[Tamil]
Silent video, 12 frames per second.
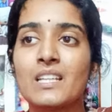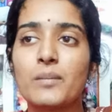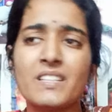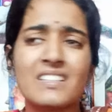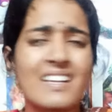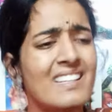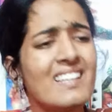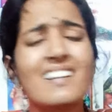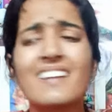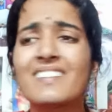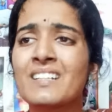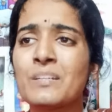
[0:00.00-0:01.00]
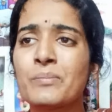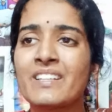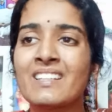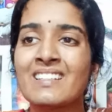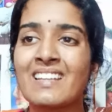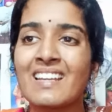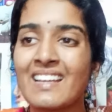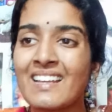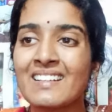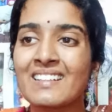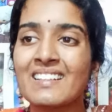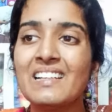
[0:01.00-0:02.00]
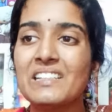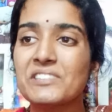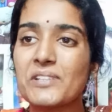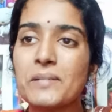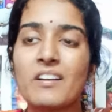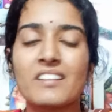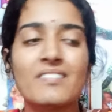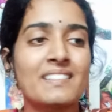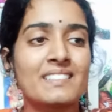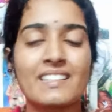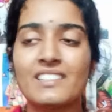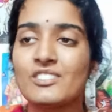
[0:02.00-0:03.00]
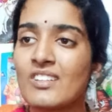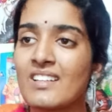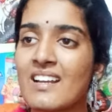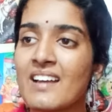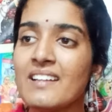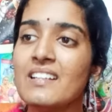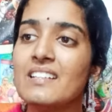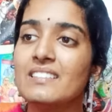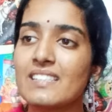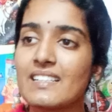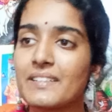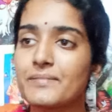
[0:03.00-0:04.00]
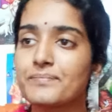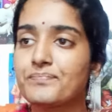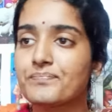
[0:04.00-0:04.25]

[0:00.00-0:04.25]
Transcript: இப்படி நிறைய காரியங்கள் பண்ணியிருக்கேன் சொல்லி பகவான் கிட்டக்க சொல்லறார் நிருகன்